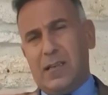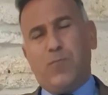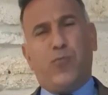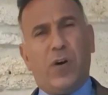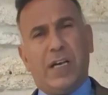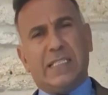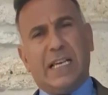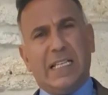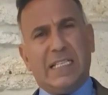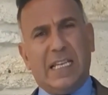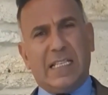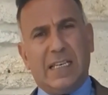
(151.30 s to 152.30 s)

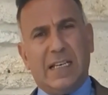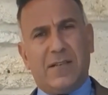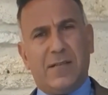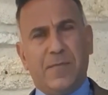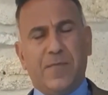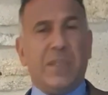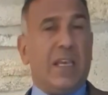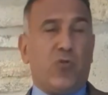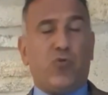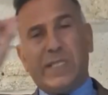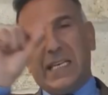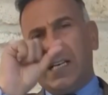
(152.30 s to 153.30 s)
Boğaz'a denk gelir.
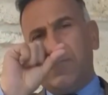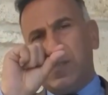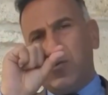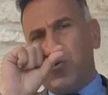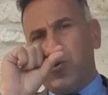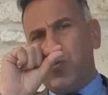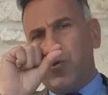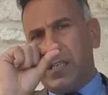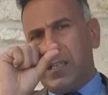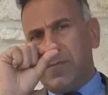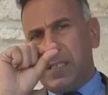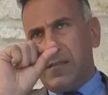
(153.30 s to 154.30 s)
Kuzey Kıbrıs Türk
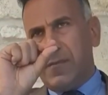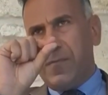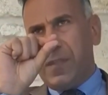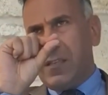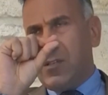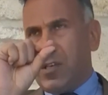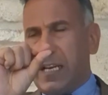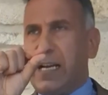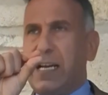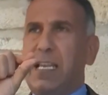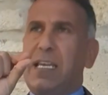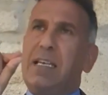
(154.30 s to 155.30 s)
Cumhuriyeti'miz
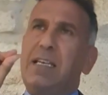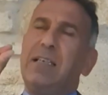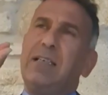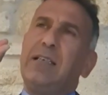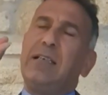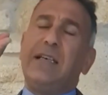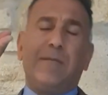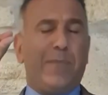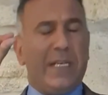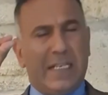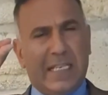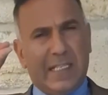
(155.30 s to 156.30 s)
Çanakkale'ye,
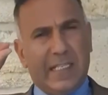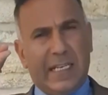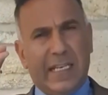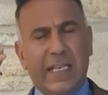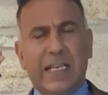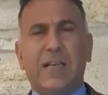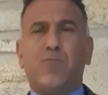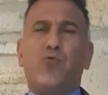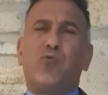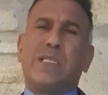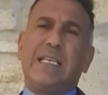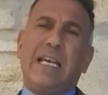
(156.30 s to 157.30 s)
Balıkesir'e,
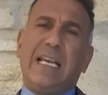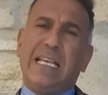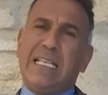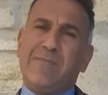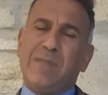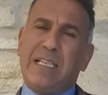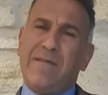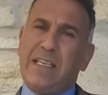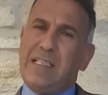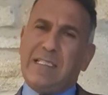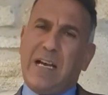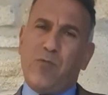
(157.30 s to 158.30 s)
Bursa'ya, İzmit'e ve
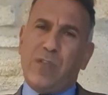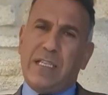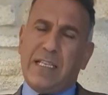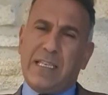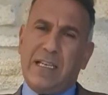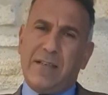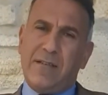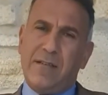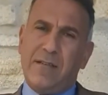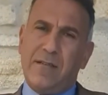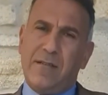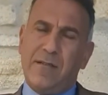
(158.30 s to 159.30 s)
İstanbul'a denk gelir.
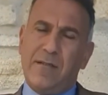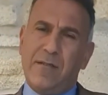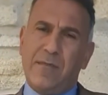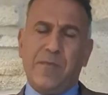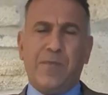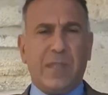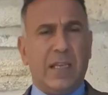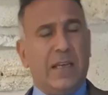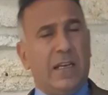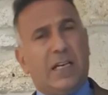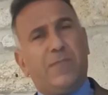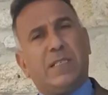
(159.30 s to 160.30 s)

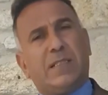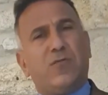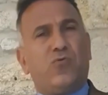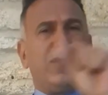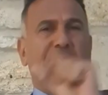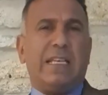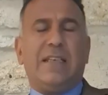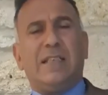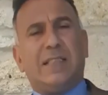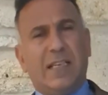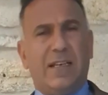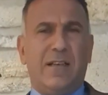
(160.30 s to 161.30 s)
Kıbrıs'ın güneyi
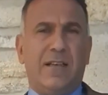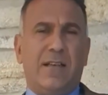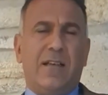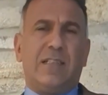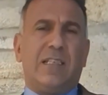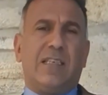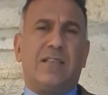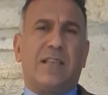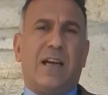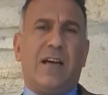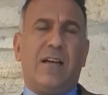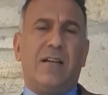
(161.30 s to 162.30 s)
ise
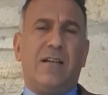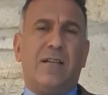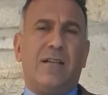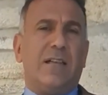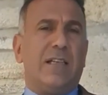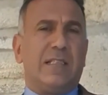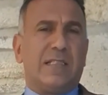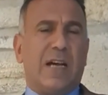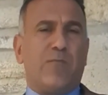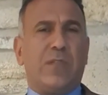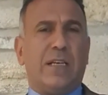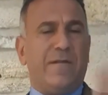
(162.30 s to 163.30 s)
Tekirdağ,
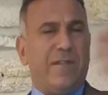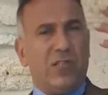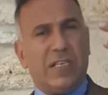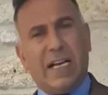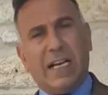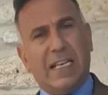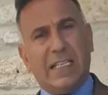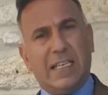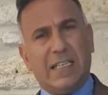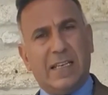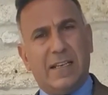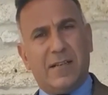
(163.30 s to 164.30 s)
İstanbul'a ve Çanakkale'ye
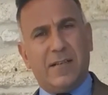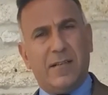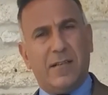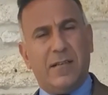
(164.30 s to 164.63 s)
denk gelir.